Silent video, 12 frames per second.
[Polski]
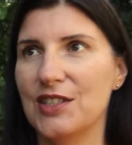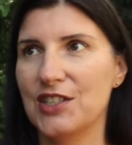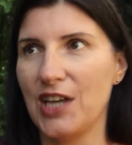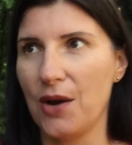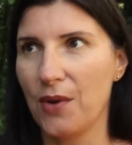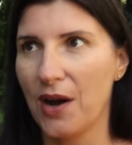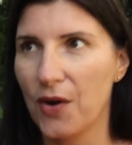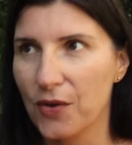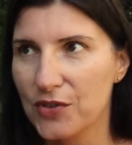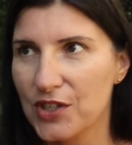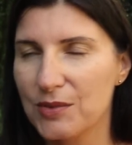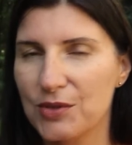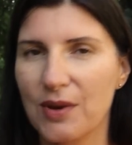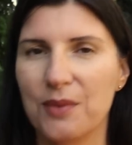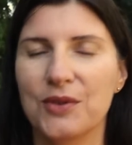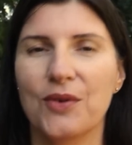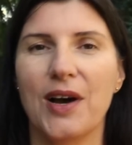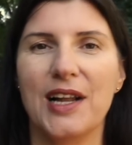Ciała, owszem,
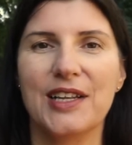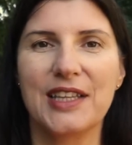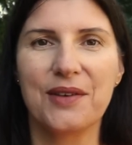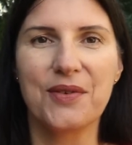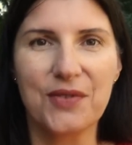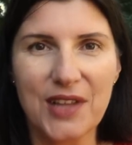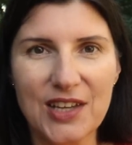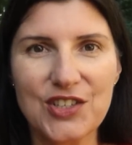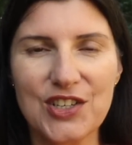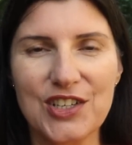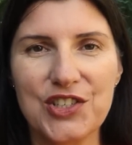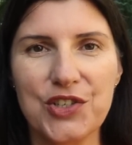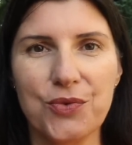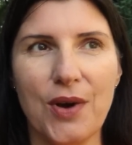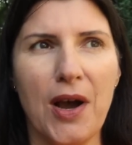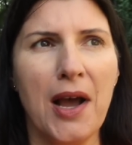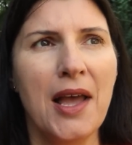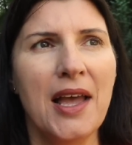słabną, ale ta wewnętrzna
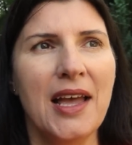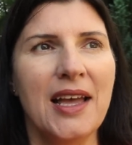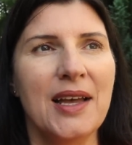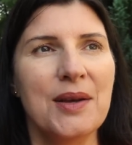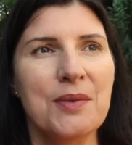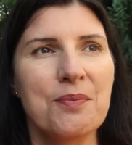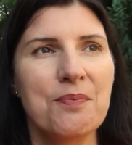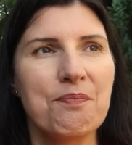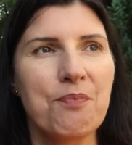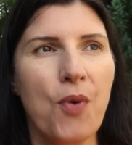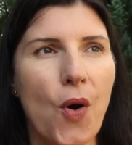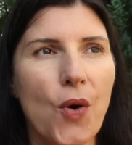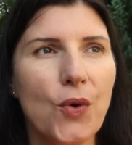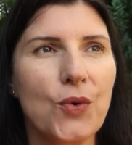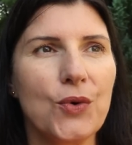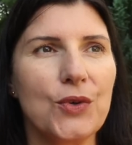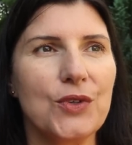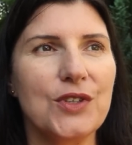siła,
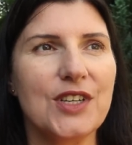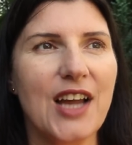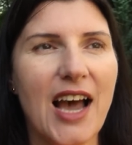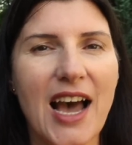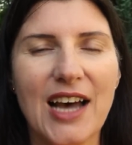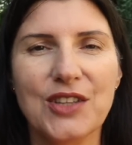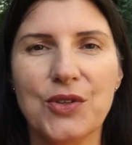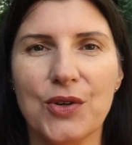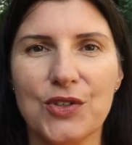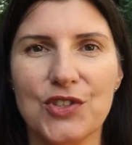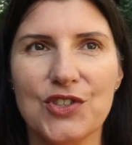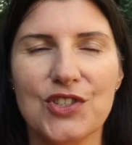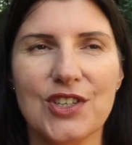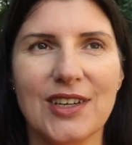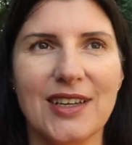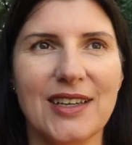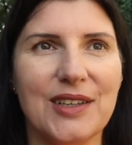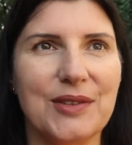pokój, radość,
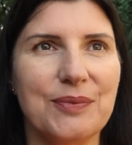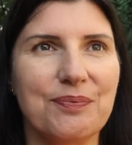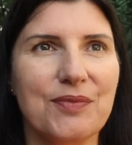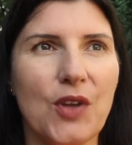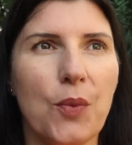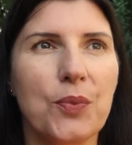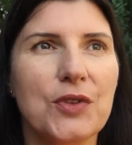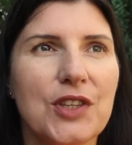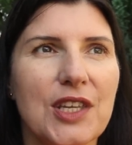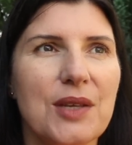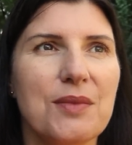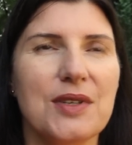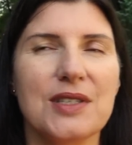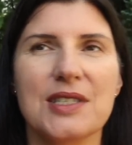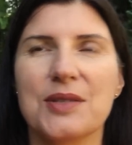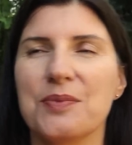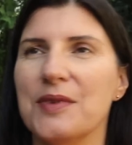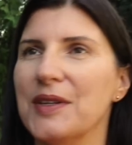
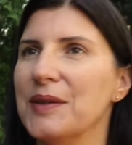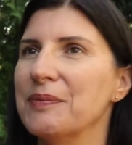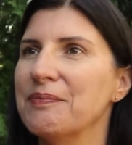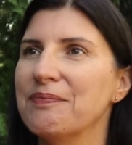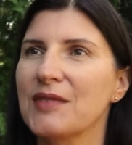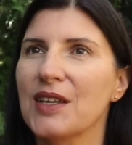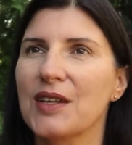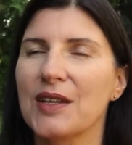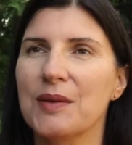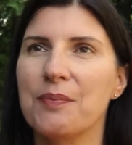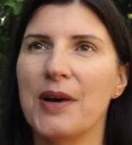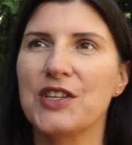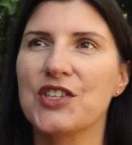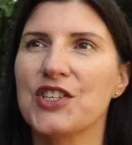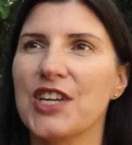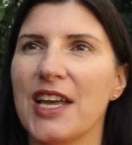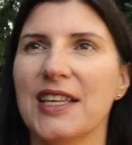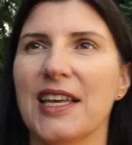optymizm,
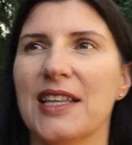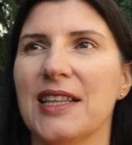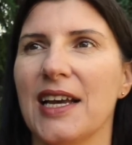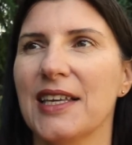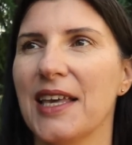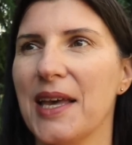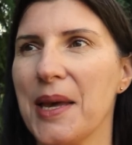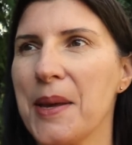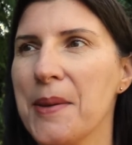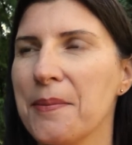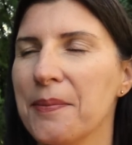patrzenie takie,